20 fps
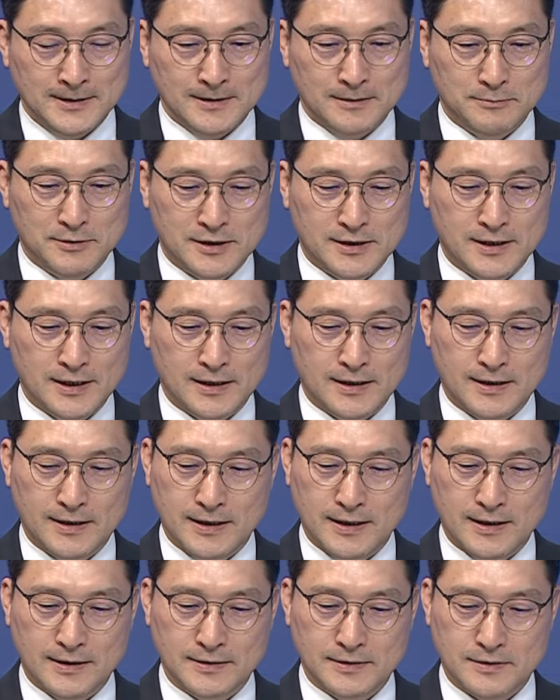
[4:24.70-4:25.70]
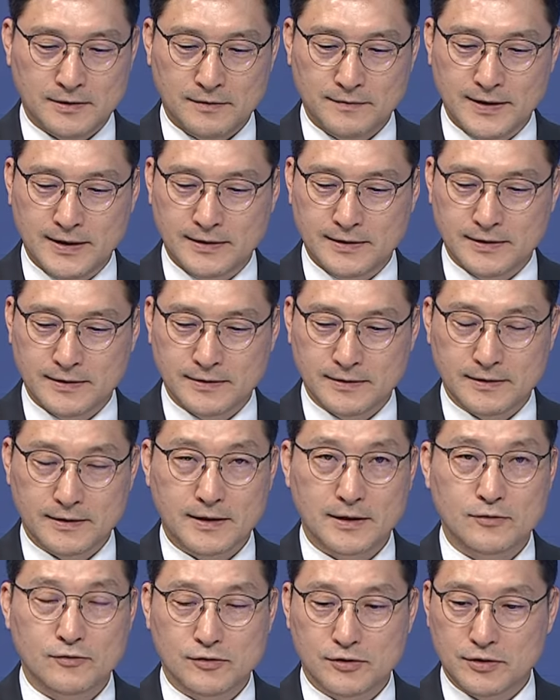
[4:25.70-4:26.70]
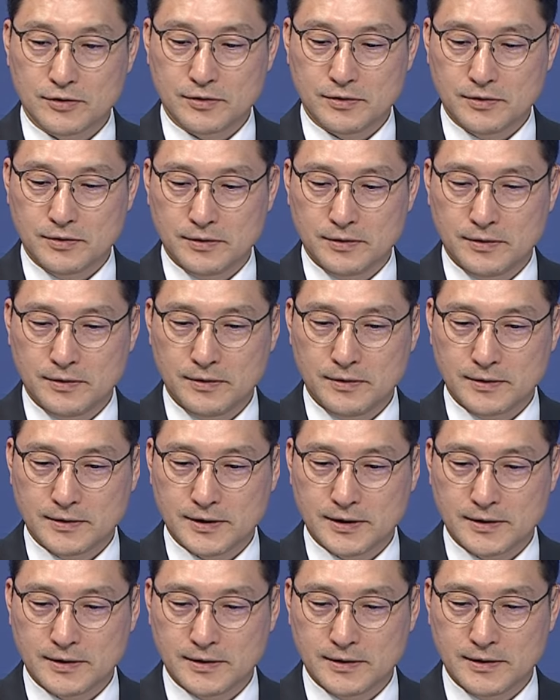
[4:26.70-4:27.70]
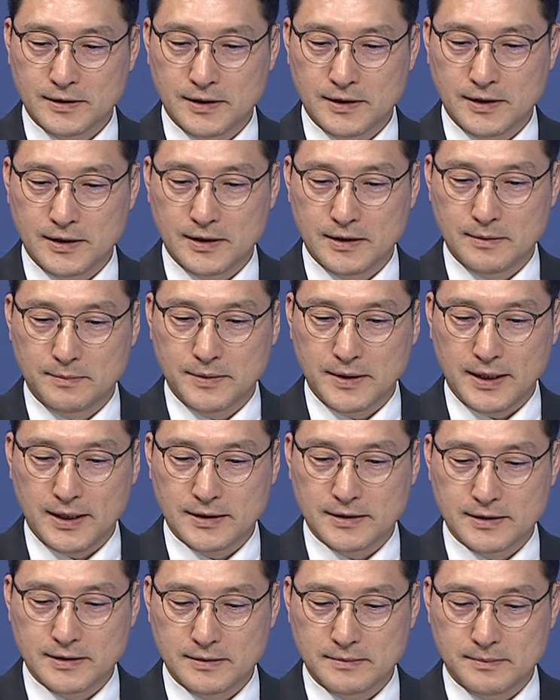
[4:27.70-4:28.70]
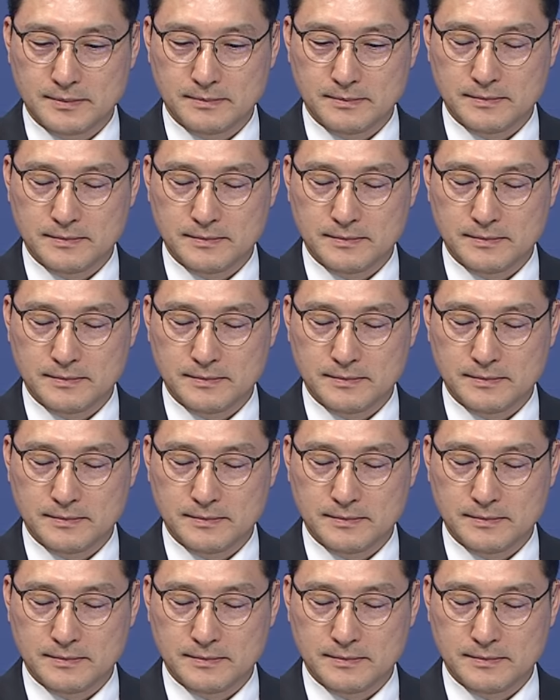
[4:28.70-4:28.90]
뭐 시장에 대한 코멘트는 그렇게 주셨고 어쨌든 일희일비하지